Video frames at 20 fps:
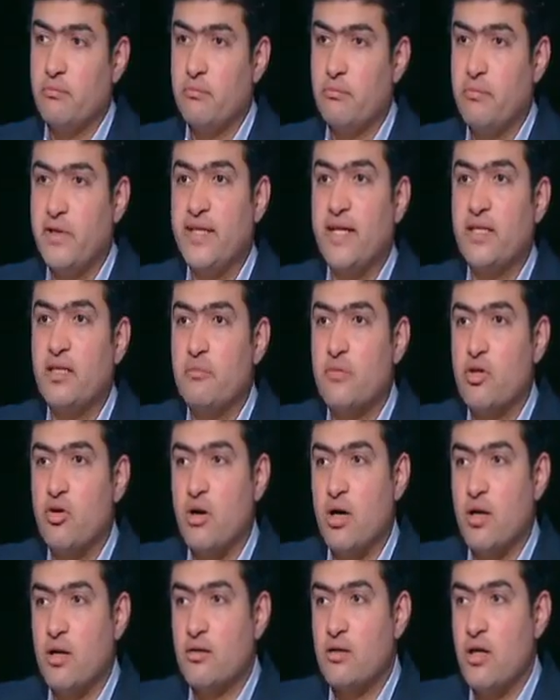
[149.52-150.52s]
بدايه من
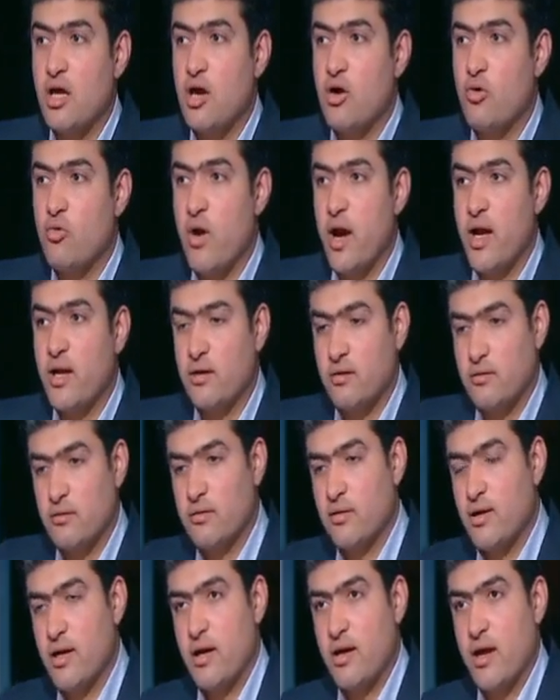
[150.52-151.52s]
القرار ده
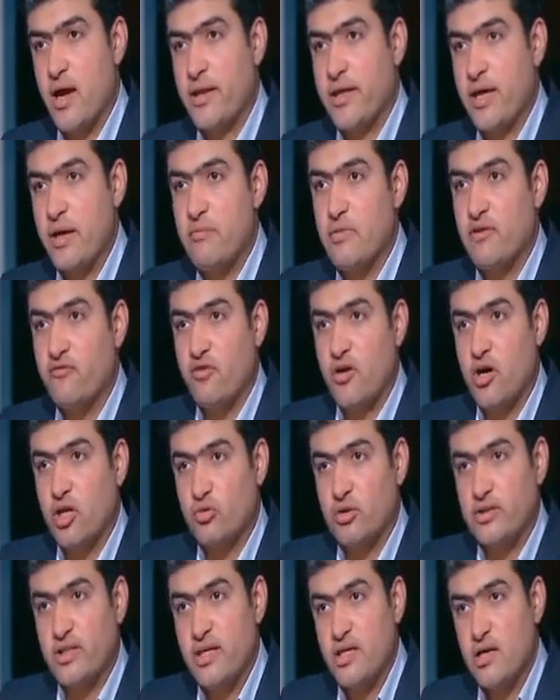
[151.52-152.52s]
وهنكمل في
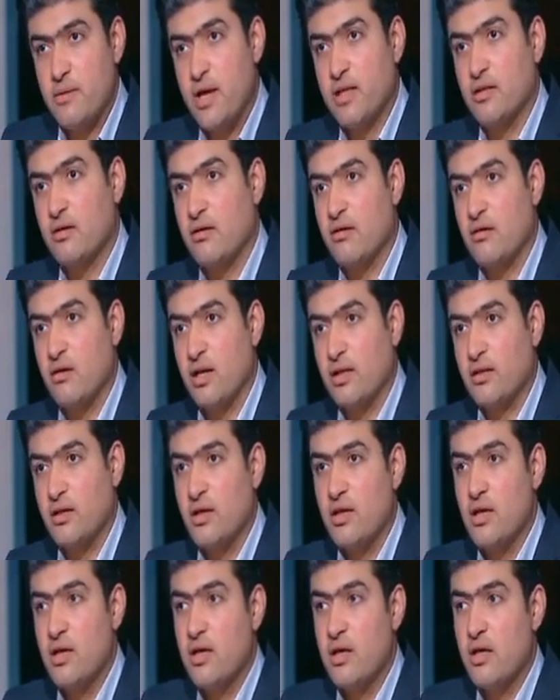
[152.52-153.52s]
خطوه ثانيه بعد القرار
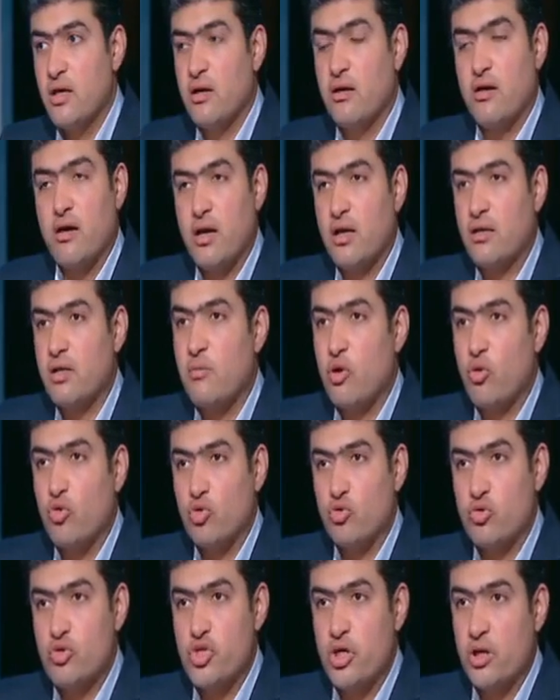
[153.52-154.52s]
ده القرار ده
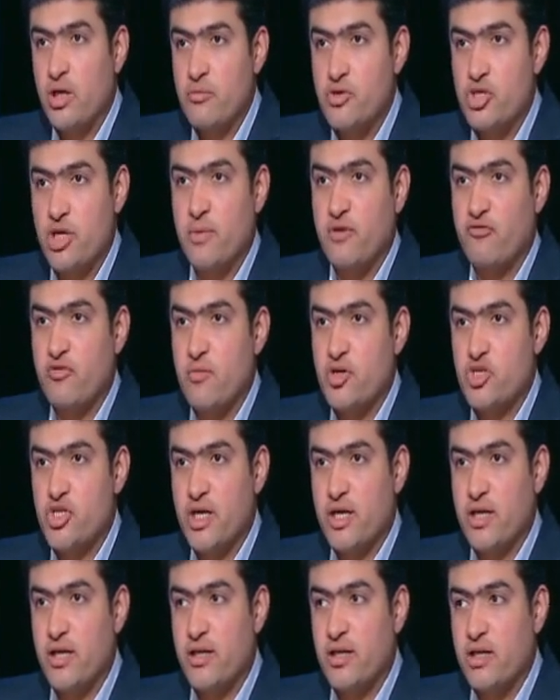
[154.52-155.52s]
موجود وان شاء الله مش هيبقى فيه
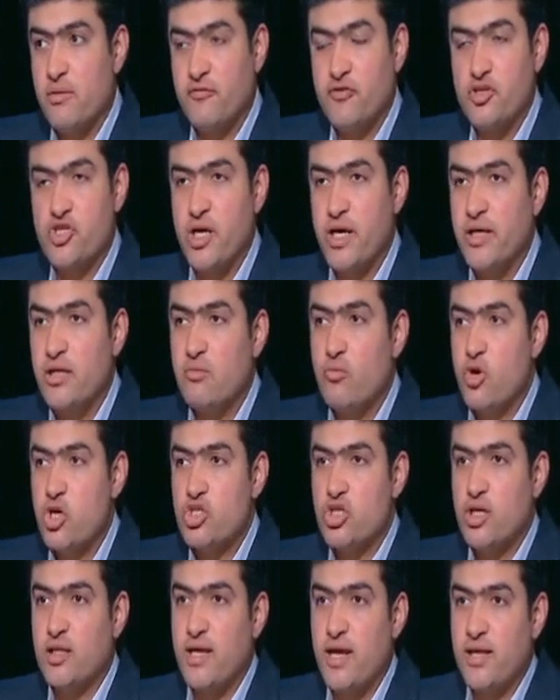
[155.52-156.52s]
مشاكل لان مفيش اي
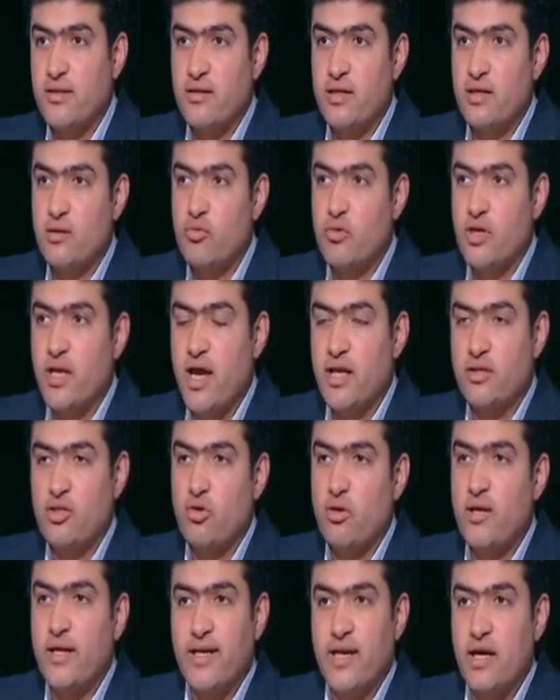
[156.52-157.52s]
مؤشرات حتى ان ممكن
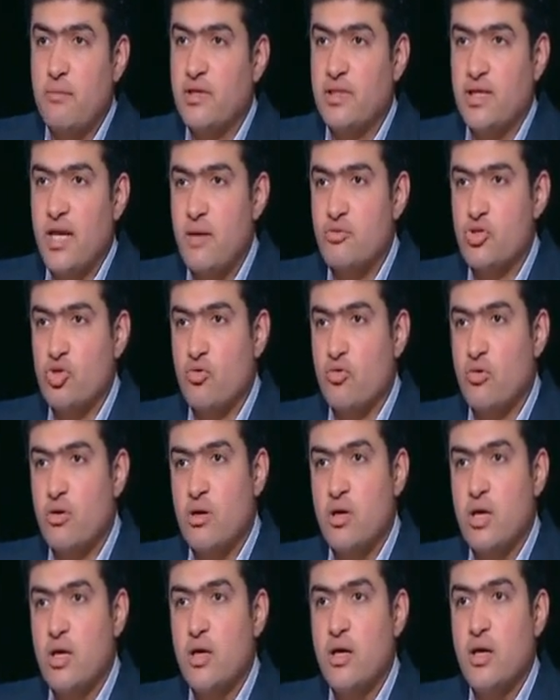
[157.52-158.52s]
حد يقول لك لا ما تلعبش
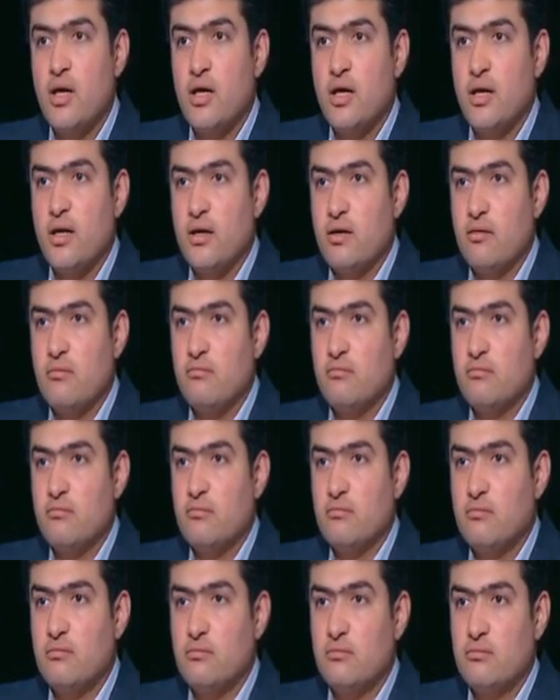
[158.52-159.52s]
كوره مفيش ما
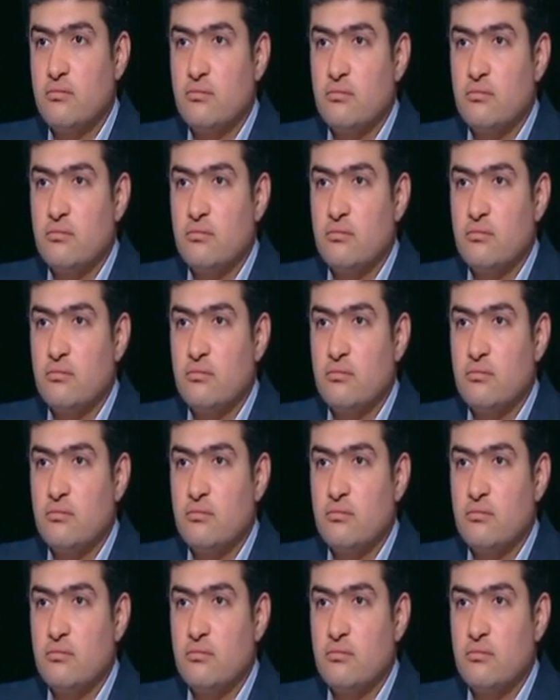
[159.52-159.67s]
مفيش